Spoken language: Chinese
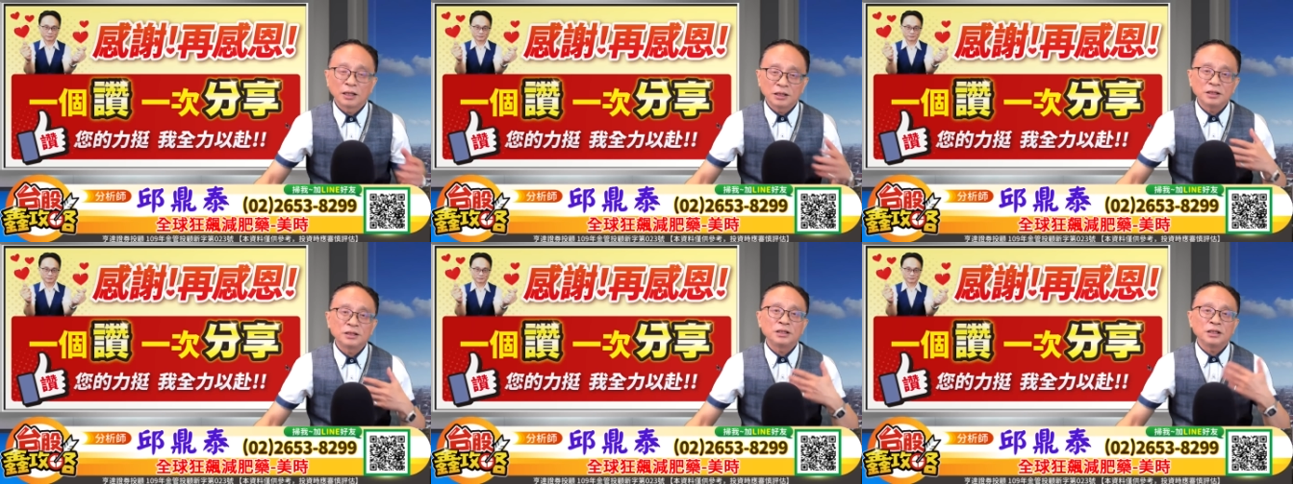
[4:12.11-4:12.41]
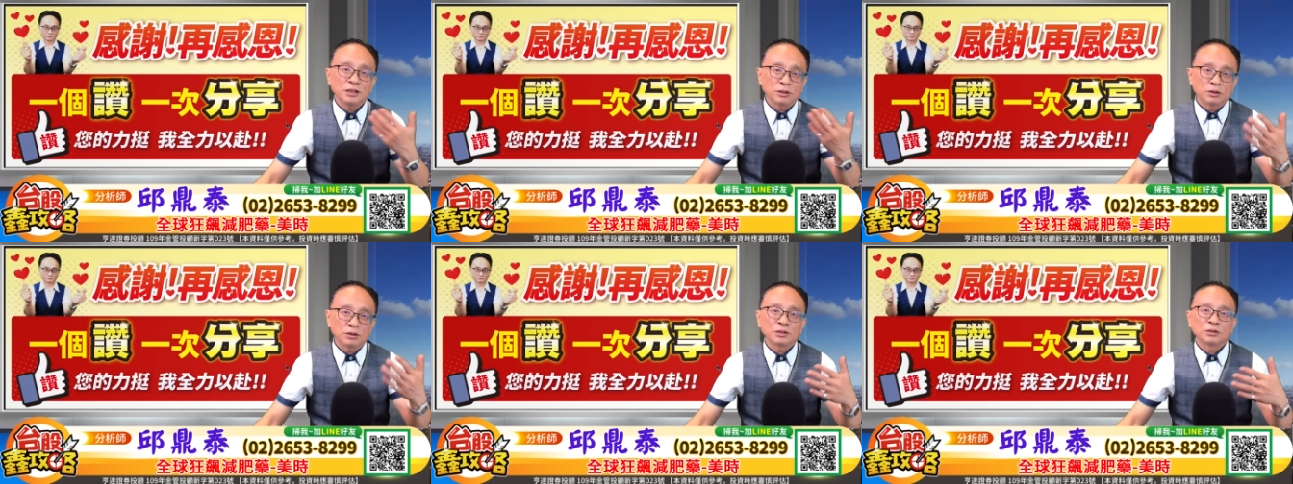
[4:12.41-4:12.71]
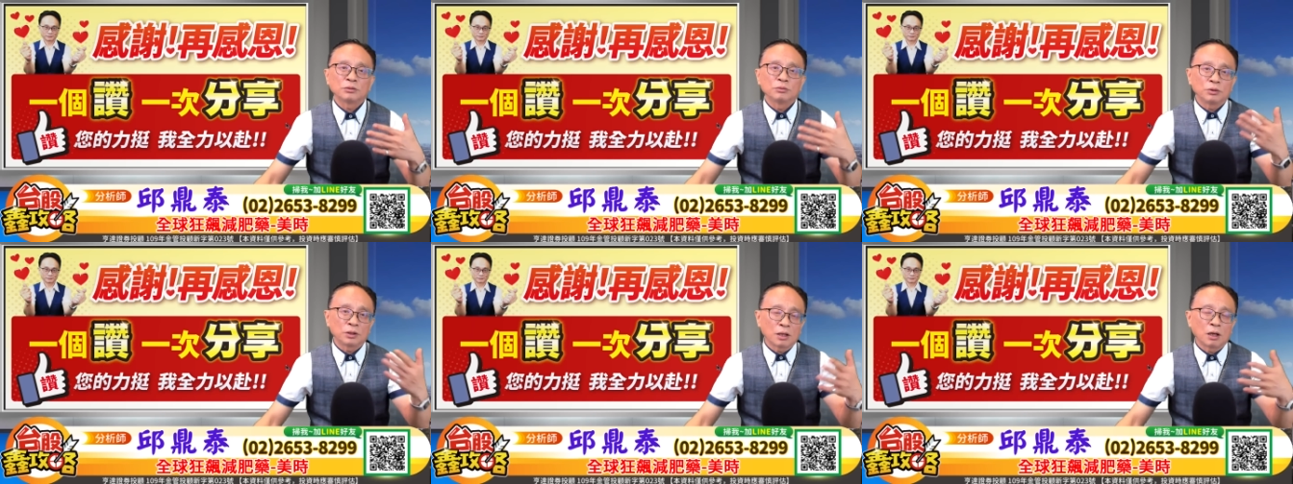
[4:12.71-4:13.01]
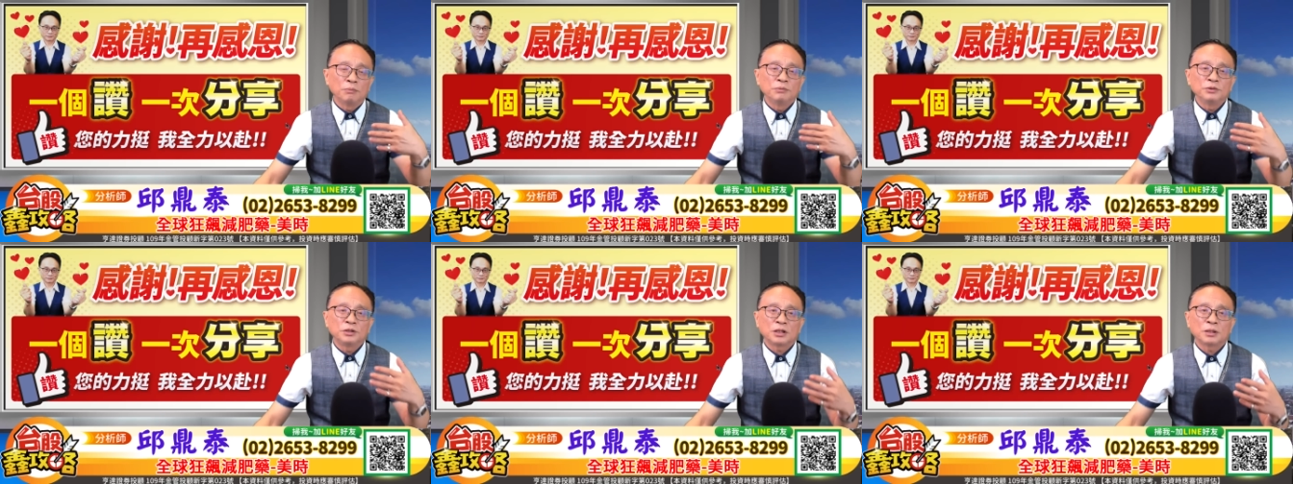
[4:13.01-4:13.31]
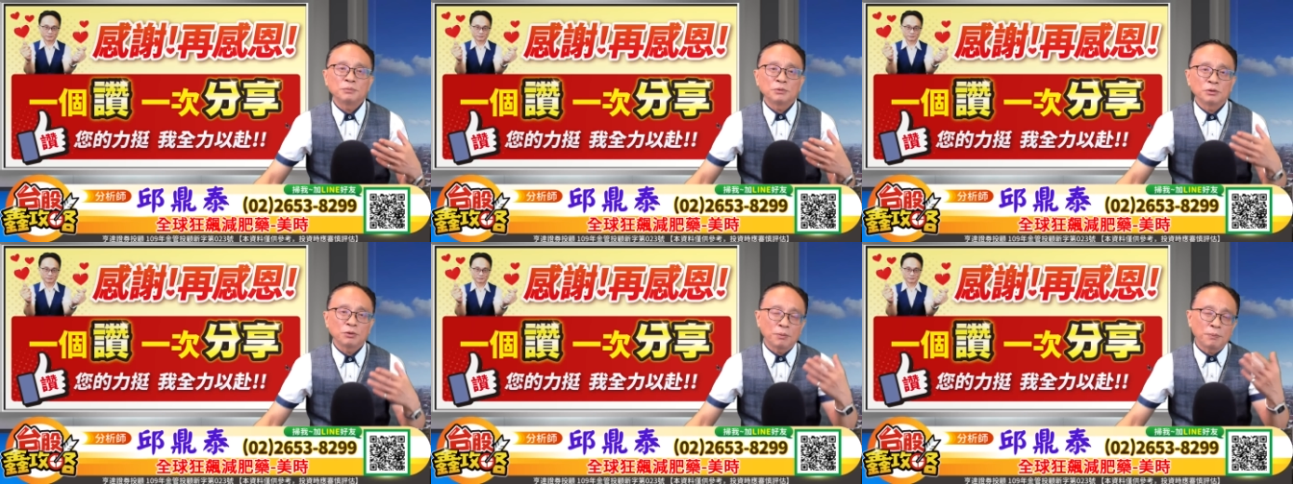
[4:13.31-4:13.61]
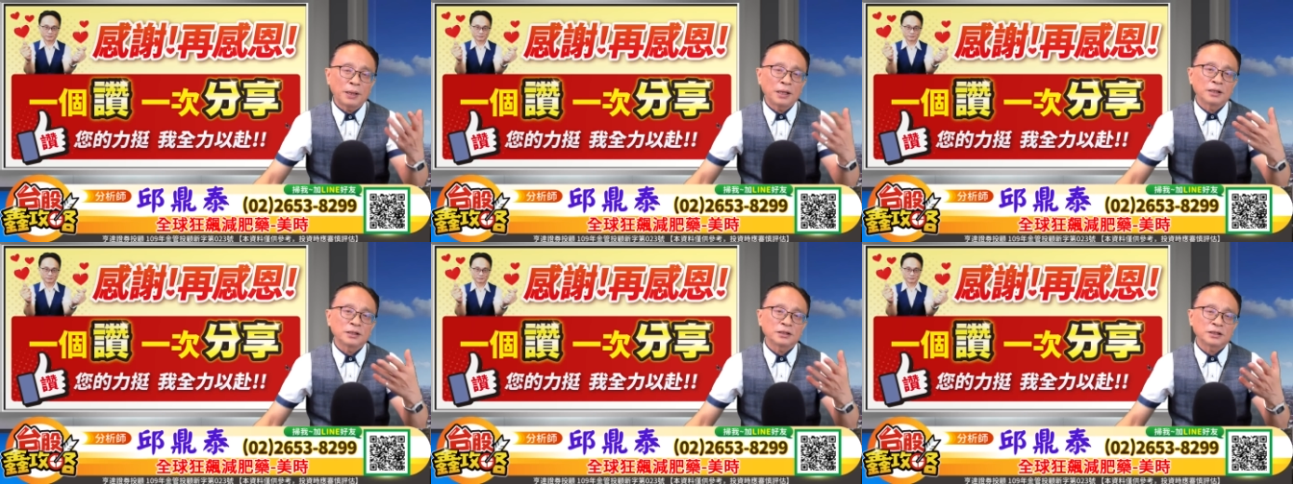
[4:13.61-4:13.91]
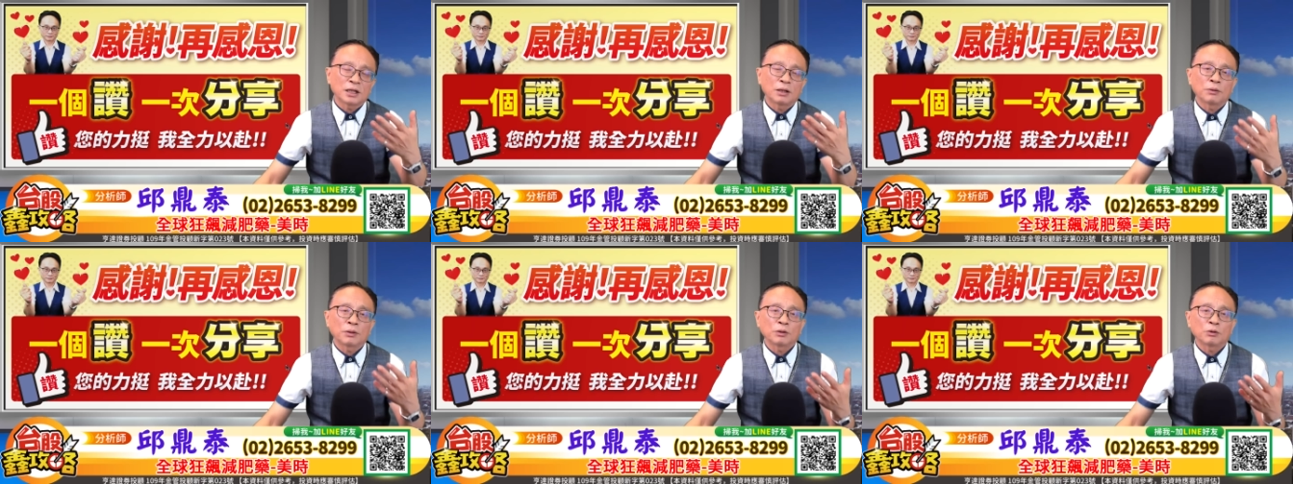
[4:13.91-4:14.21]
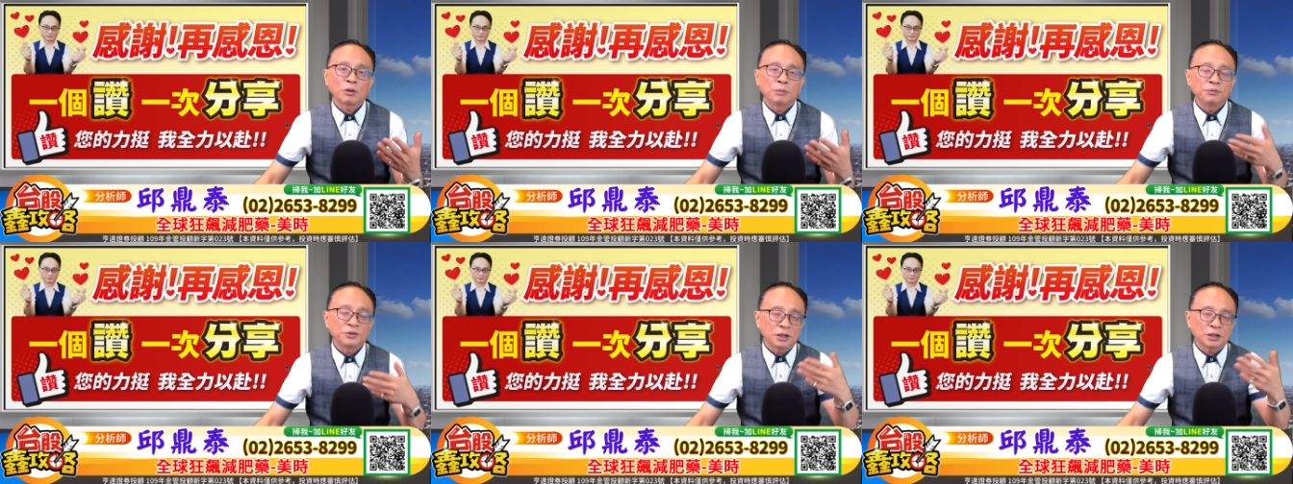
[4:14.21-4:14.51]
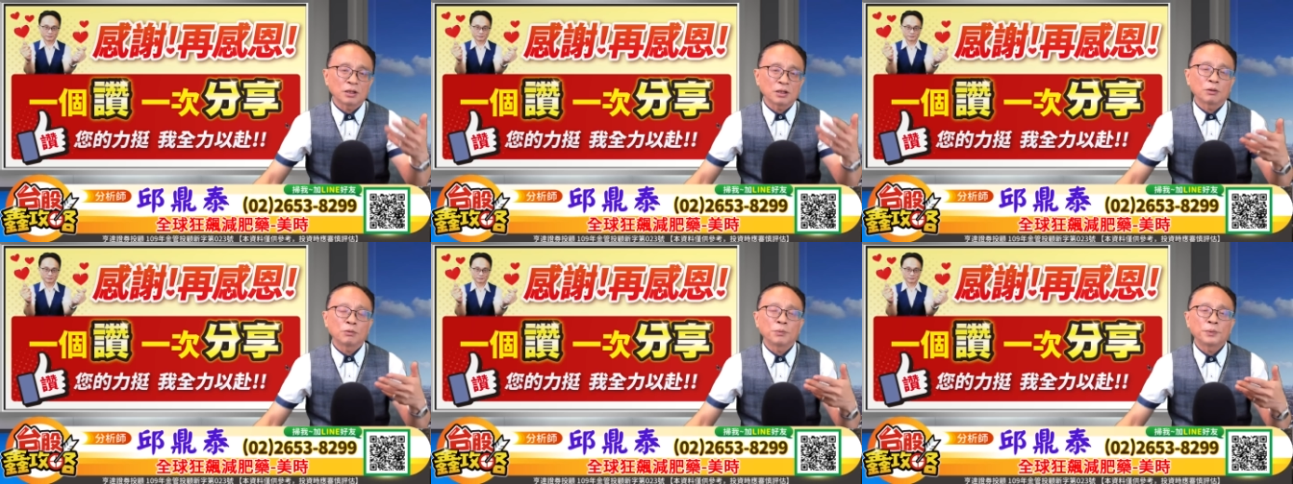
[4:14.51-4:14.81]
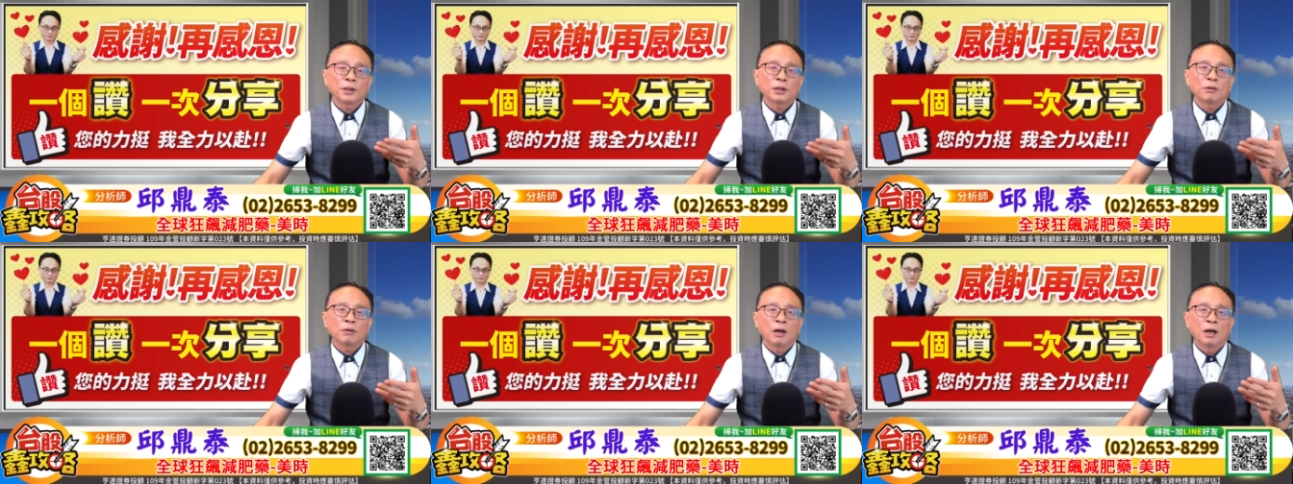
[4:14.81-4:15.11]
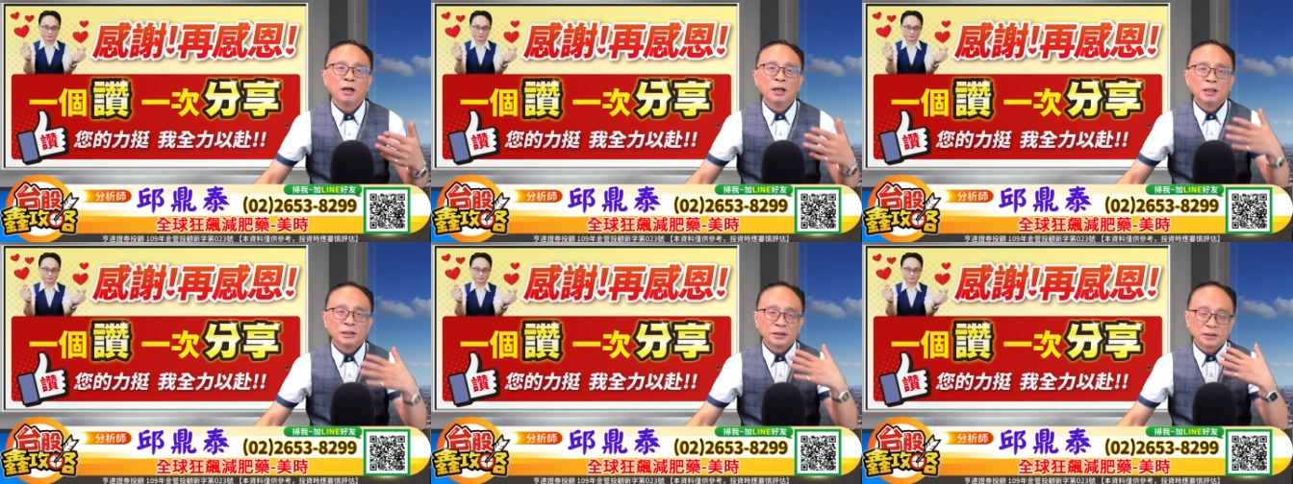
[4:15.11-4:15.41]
你自己如果看我们节目有买的相关的，给我们介绍股票的话，